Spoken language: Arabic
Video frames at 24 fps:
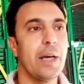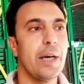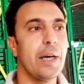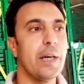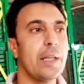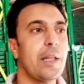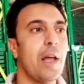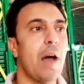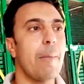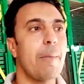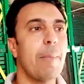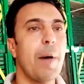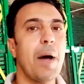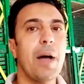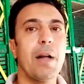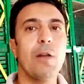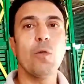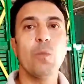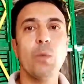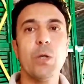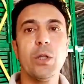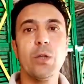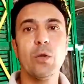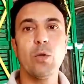اتعب بقى
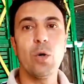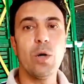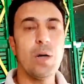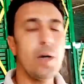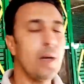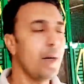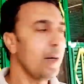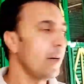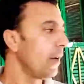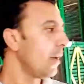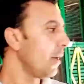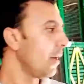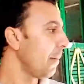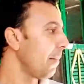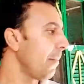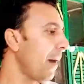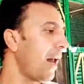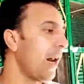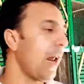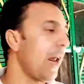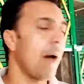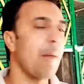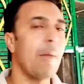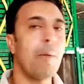اليومين دول
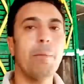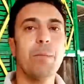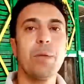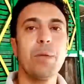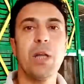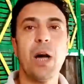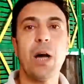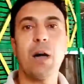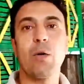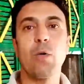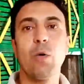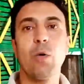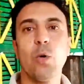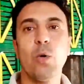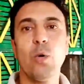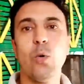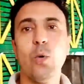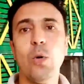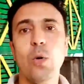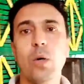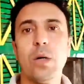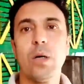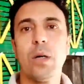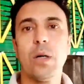مع الحمام بتاعك
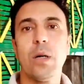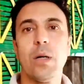كله